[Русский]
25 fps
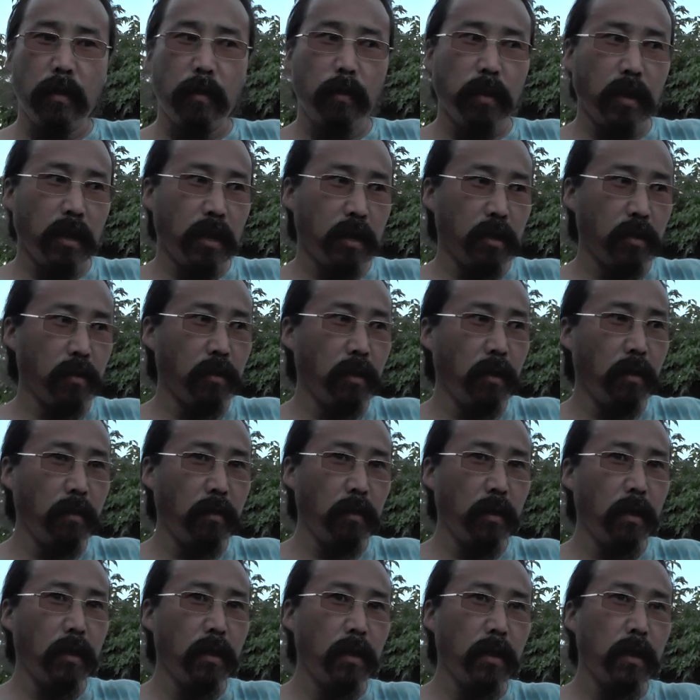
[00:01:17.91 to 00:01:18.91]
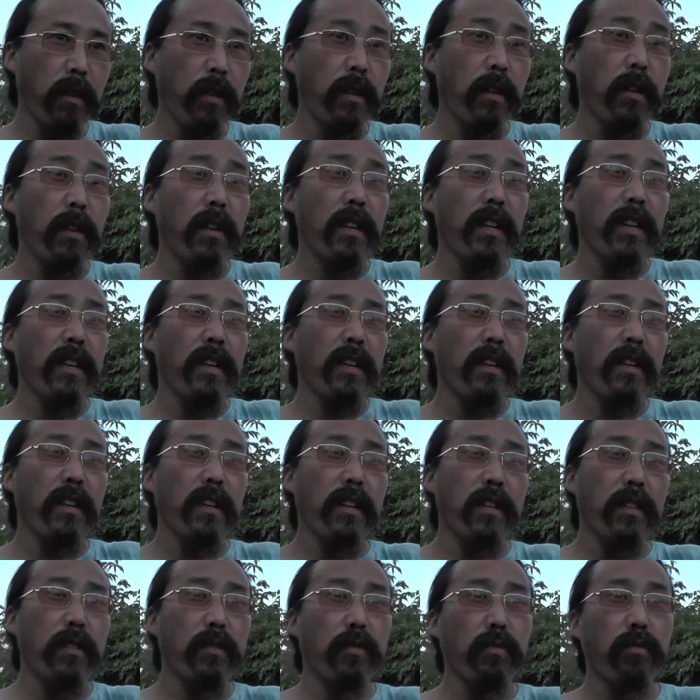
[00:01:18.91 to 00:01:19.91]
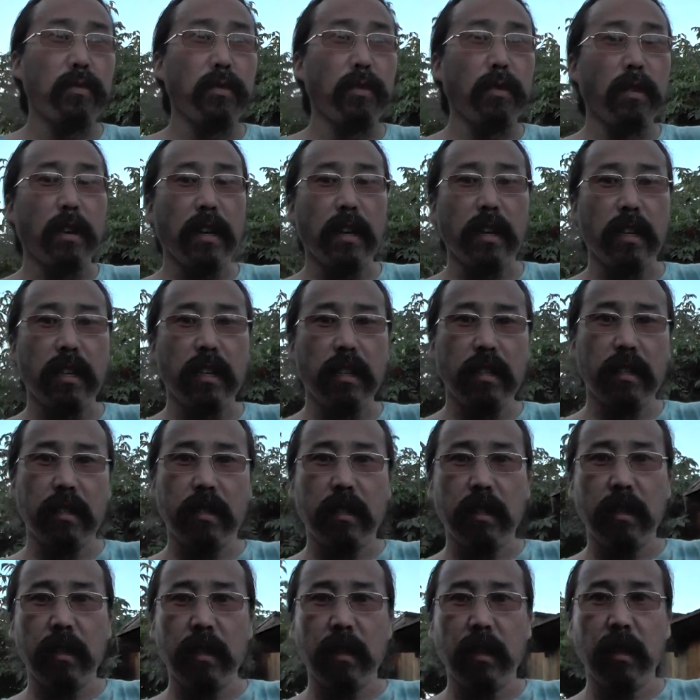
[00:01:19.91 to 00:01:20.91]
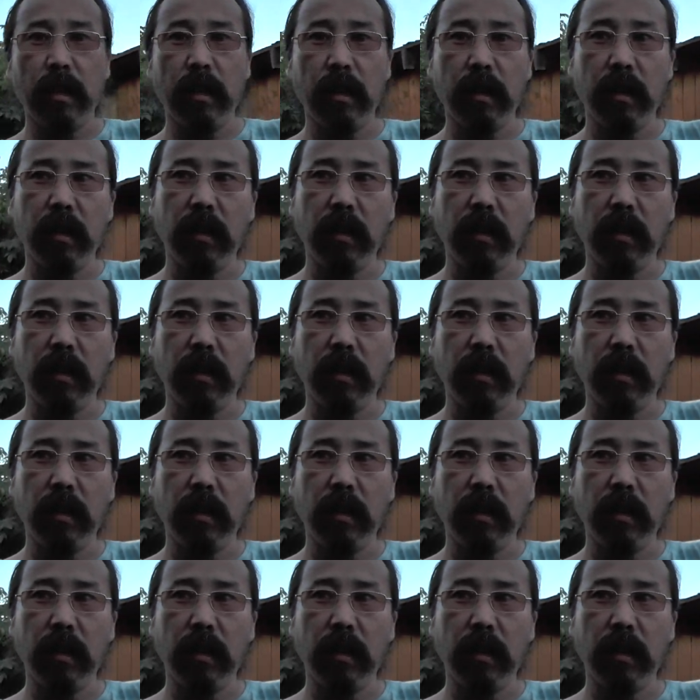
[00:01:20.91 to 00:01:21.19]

про основу э, духа истины.